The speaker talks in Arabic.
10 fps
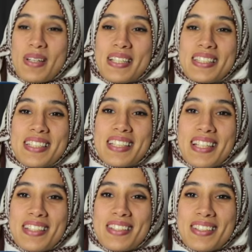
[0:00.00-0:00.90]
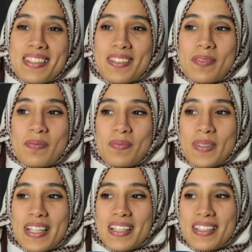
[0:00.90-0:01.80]
بلادي كان
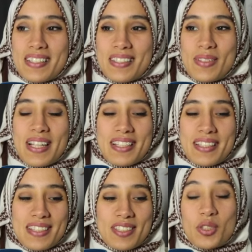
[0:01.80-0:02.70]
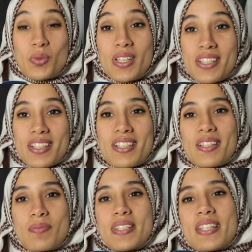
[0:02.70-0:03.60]
كان واحد التتويج
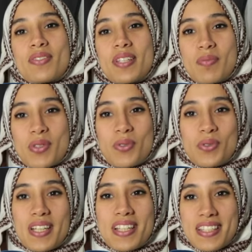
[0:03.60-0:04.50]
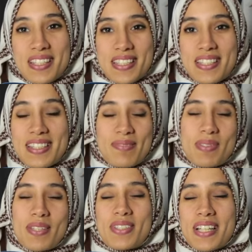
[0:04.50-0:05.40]
لبزاف ديال المجهودات
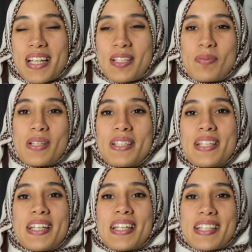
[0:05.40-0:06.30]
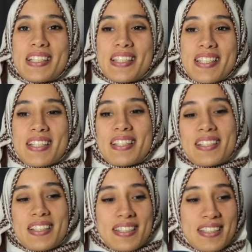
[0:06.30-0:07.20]
بزاف ديال الخدمة كنت
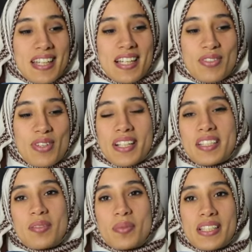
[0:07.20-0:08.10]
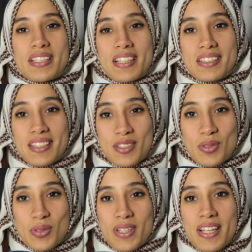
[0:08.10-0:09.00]
قريت في لاكاديمي دي زارت
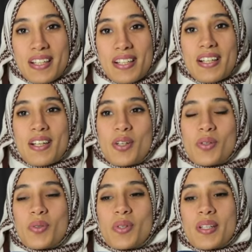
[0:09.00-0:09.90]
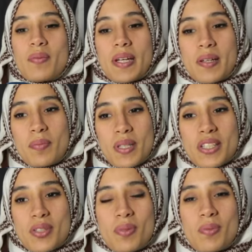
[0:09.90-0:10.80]
تراديسيونيل وما
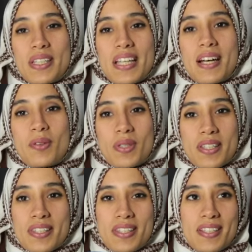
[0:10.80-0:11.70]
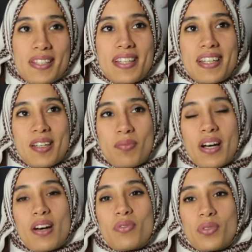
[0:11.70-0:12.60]
كملتش من بعد حاولت
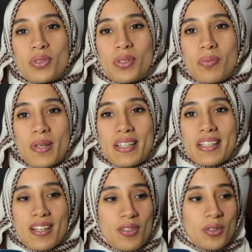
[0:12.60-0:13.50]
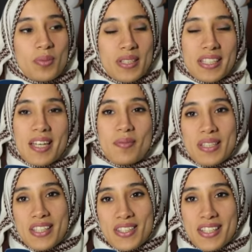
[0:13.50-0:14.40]
نبقى في لو دومين كان لو دومين دائما
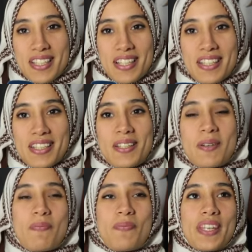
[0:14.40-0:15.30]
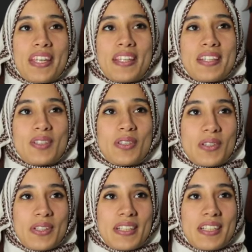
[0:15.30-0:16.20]
كيجرني ليه اي
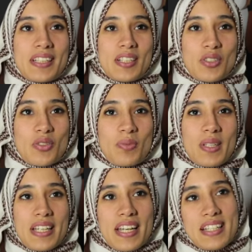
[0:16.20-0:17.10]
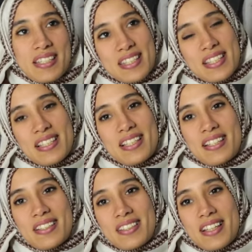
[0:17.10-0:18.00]
دونك كنشوف بلي هاد
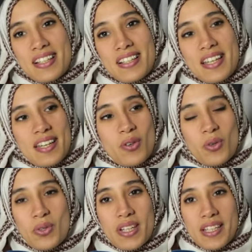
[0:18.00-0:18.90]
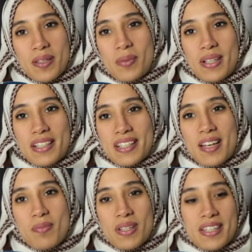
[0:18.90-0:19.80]
السنين ديال لي او اي لي با
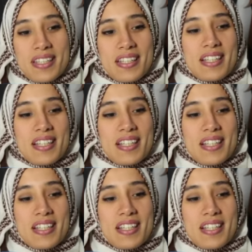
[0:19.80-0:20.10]
كاملين